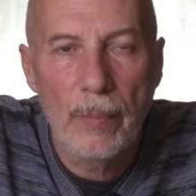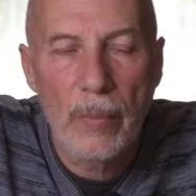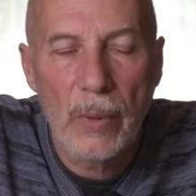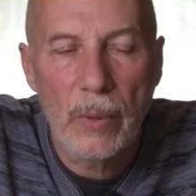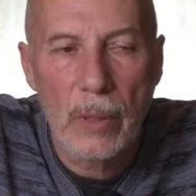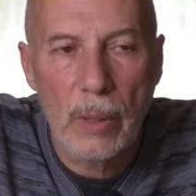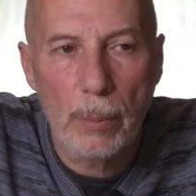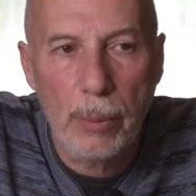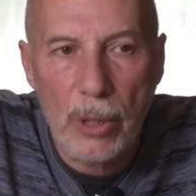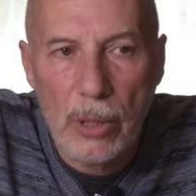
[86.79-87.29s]

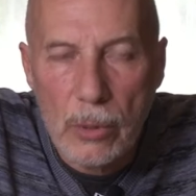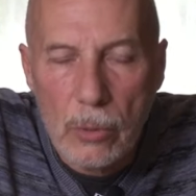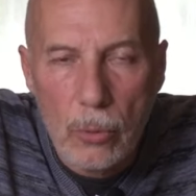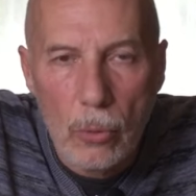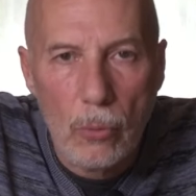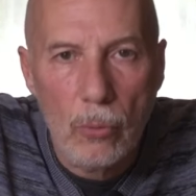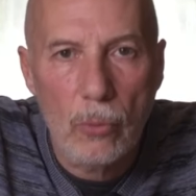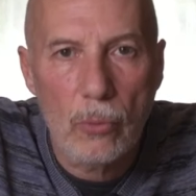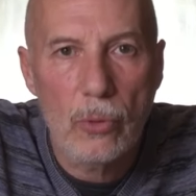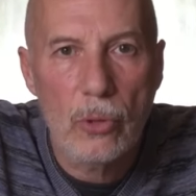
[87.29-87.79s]
des prises de
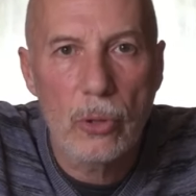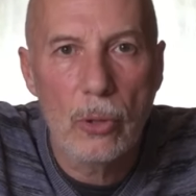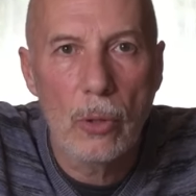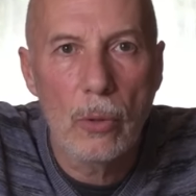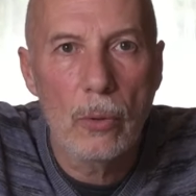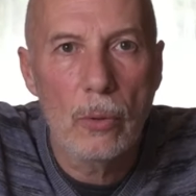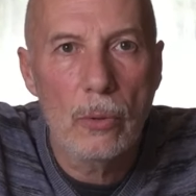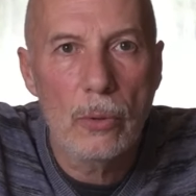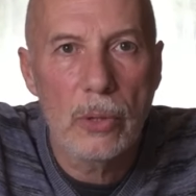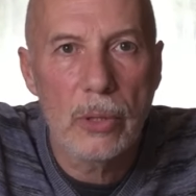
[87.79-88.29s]

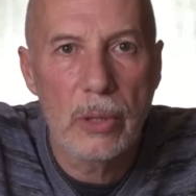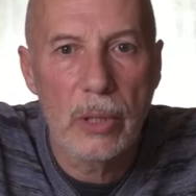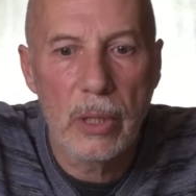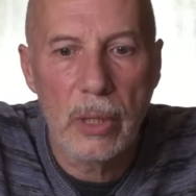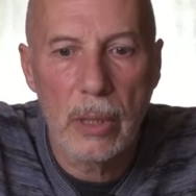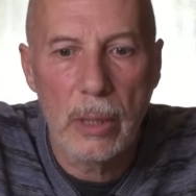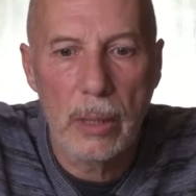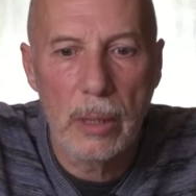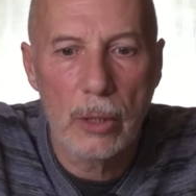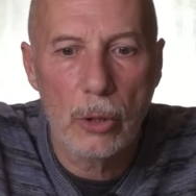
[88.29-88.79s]
conscience,
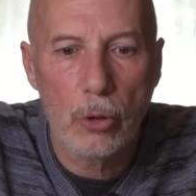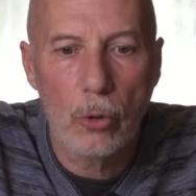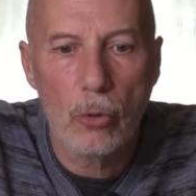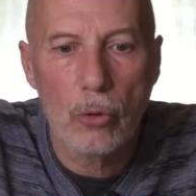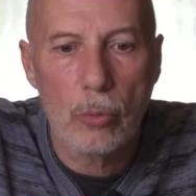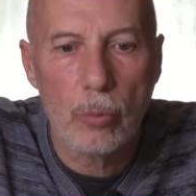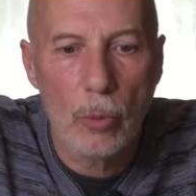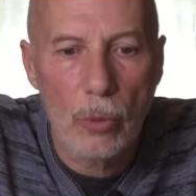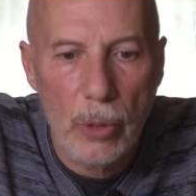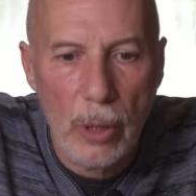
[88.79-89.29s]
des
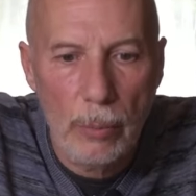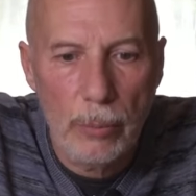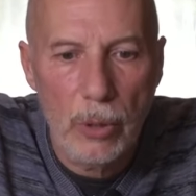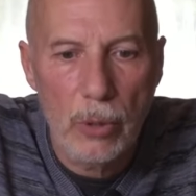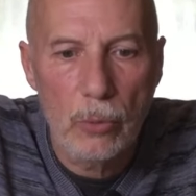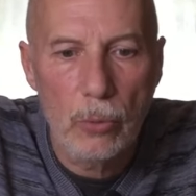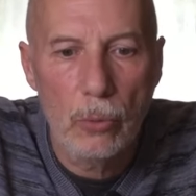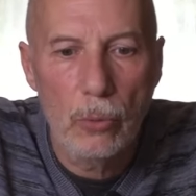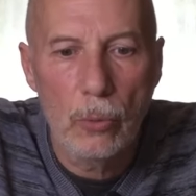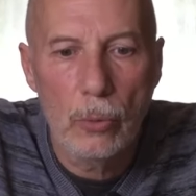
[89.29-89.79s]
changements
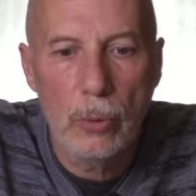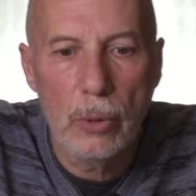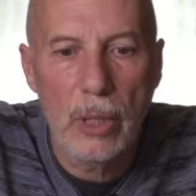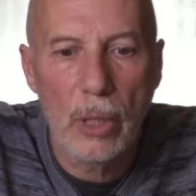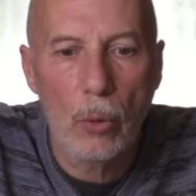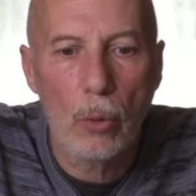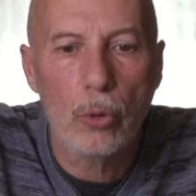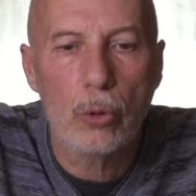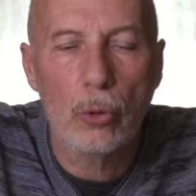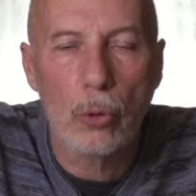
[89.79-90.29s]
d'habitude, des
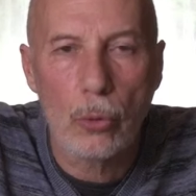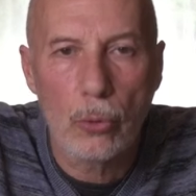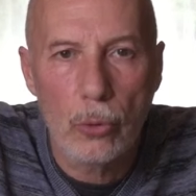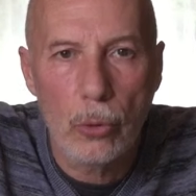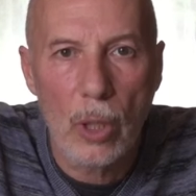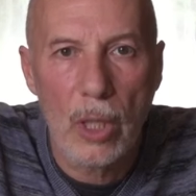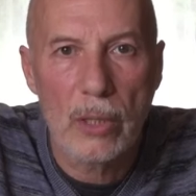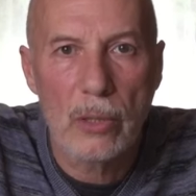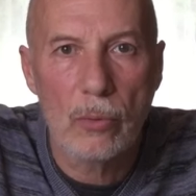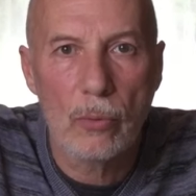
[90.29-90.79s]

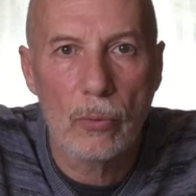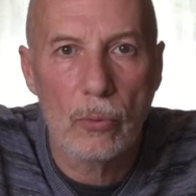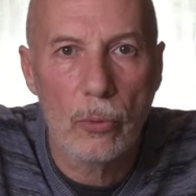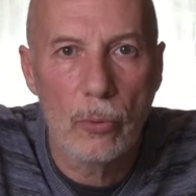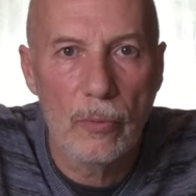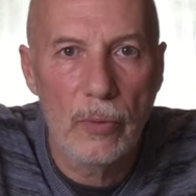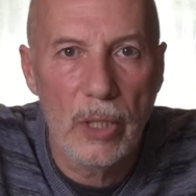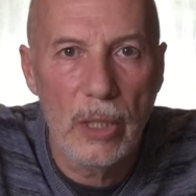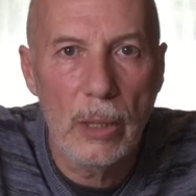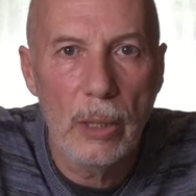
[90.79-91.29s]
restructurations de
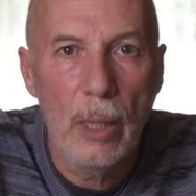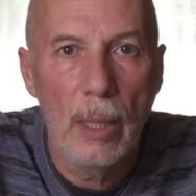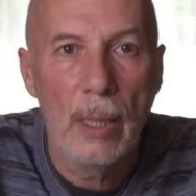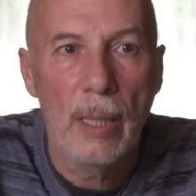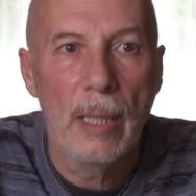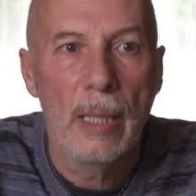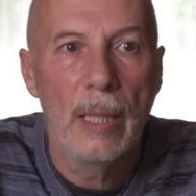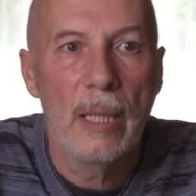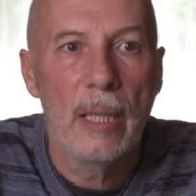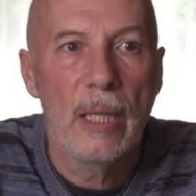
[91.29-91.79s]
vie,
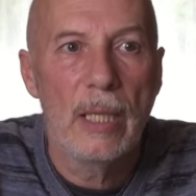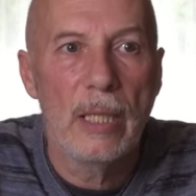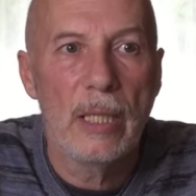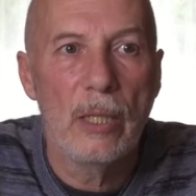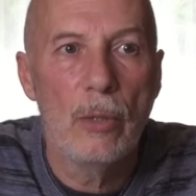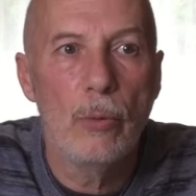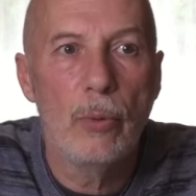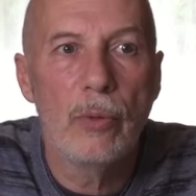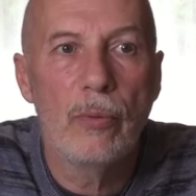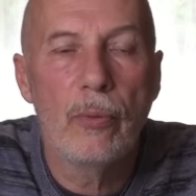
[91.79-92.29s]
il
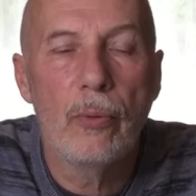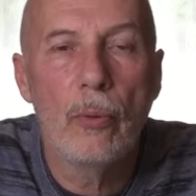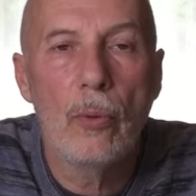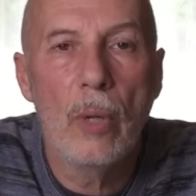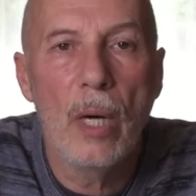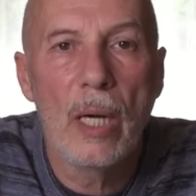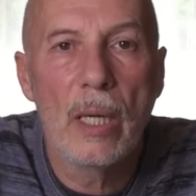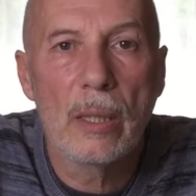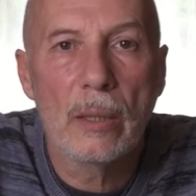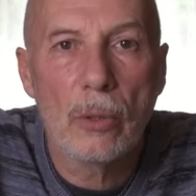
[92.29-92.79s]
lui faut
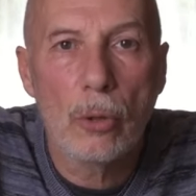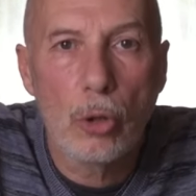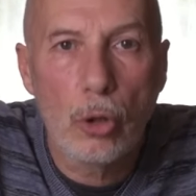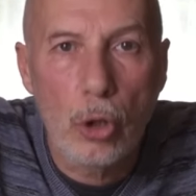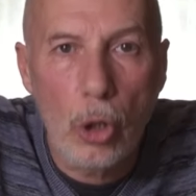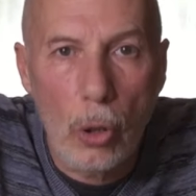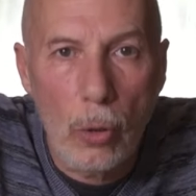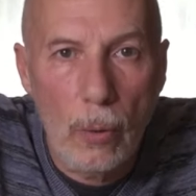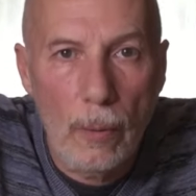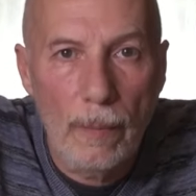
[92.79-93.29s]
un
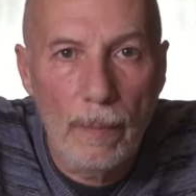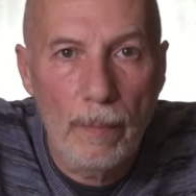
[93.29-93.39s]
temps.